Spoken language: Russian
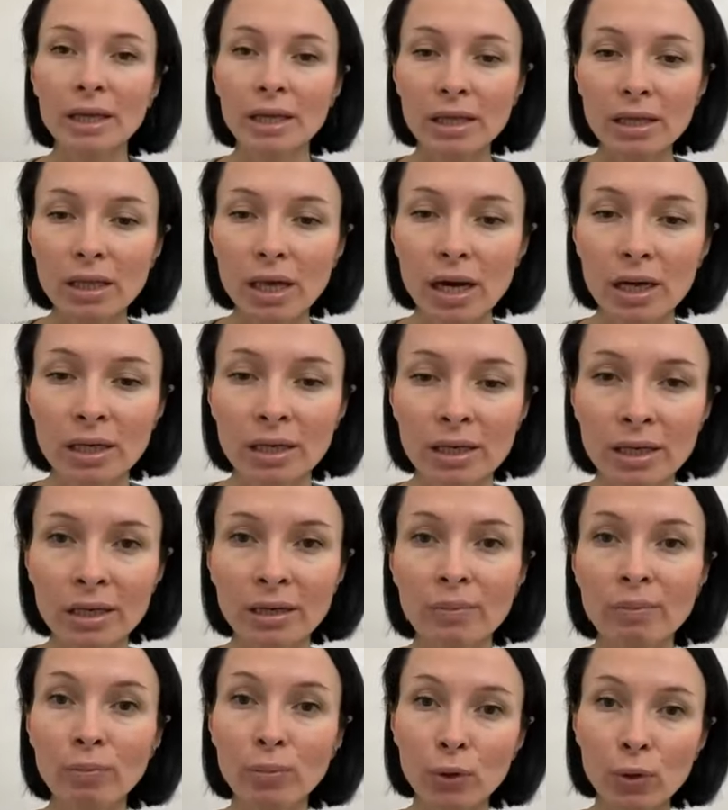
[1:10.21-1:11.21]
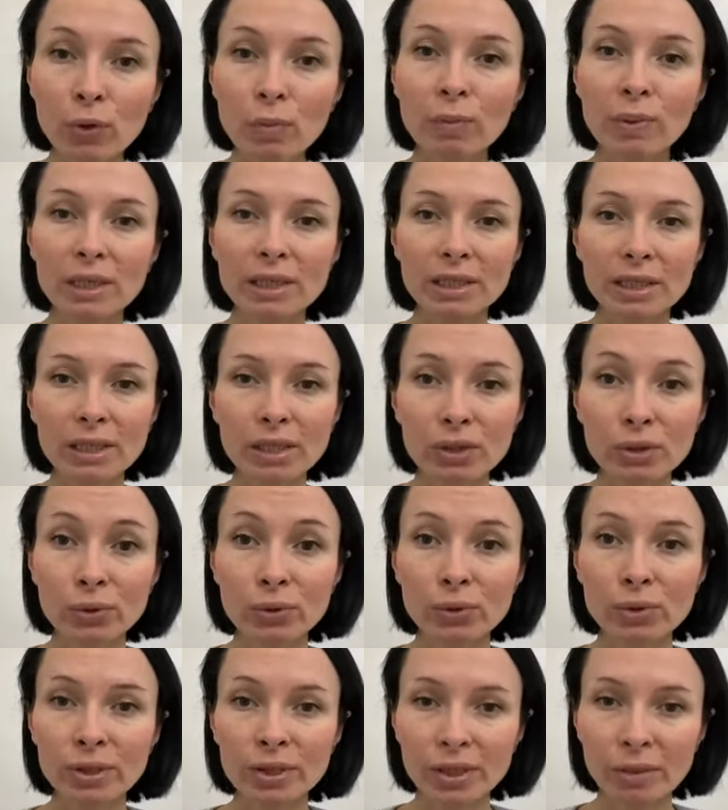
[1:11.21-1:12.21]
Итак, э, про
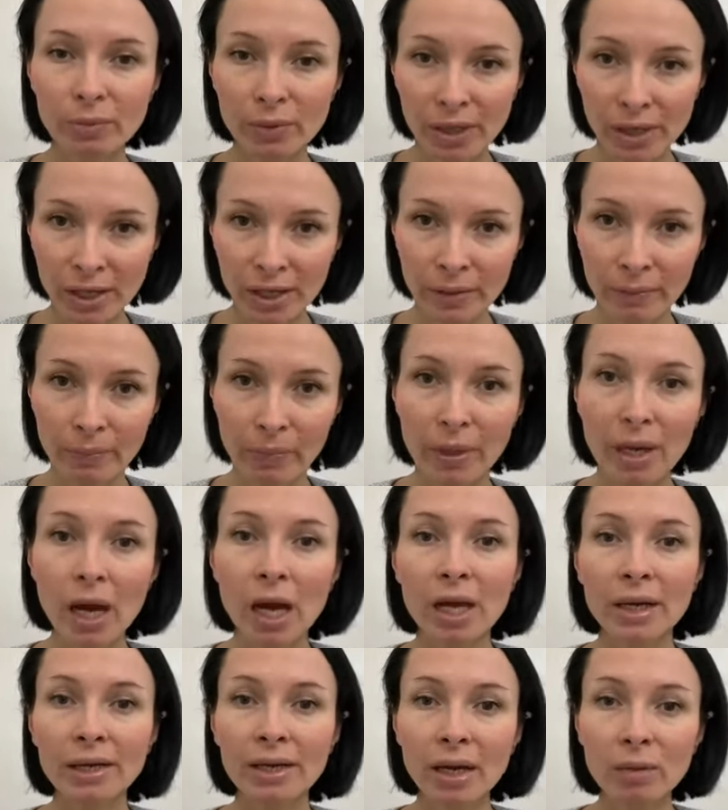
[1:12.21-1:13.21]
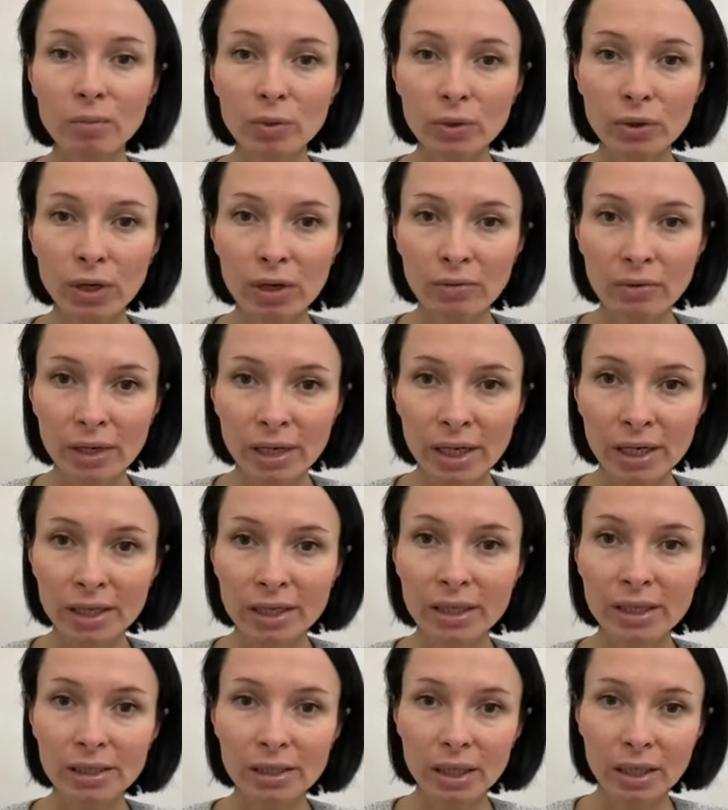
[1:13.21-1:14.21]
позицию семьи. Я буду
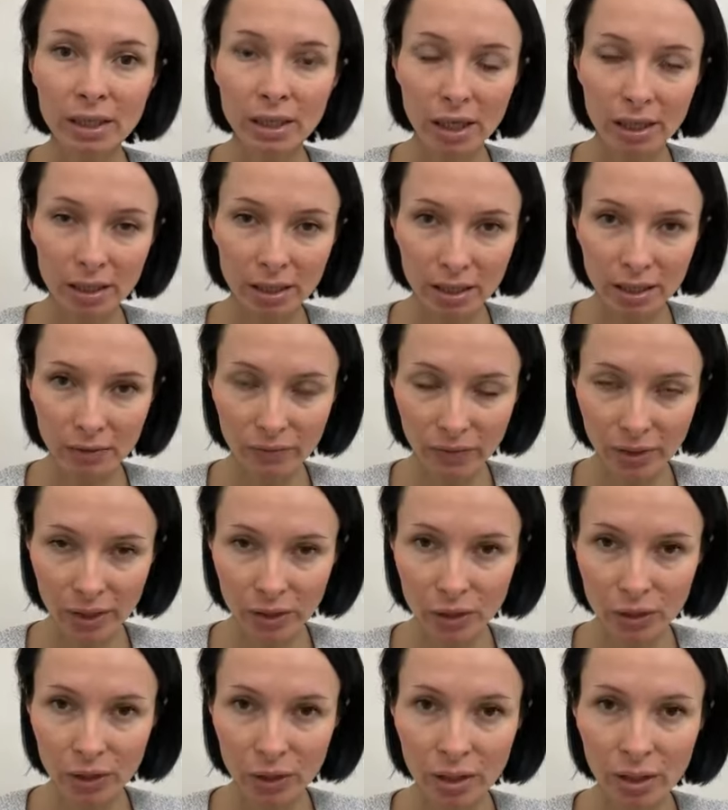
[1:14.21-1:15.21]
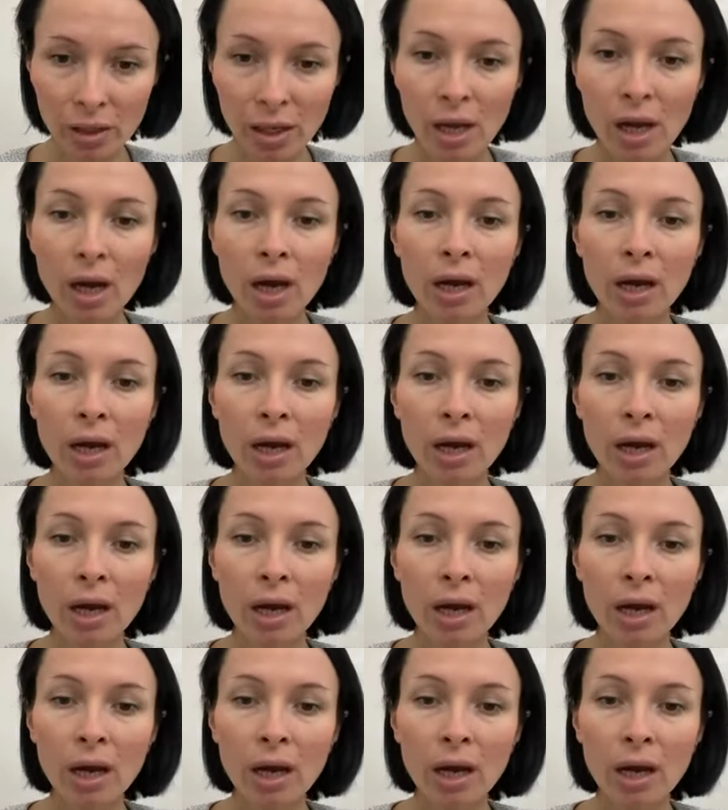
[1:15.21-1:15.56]
говорить нестандартные вещи.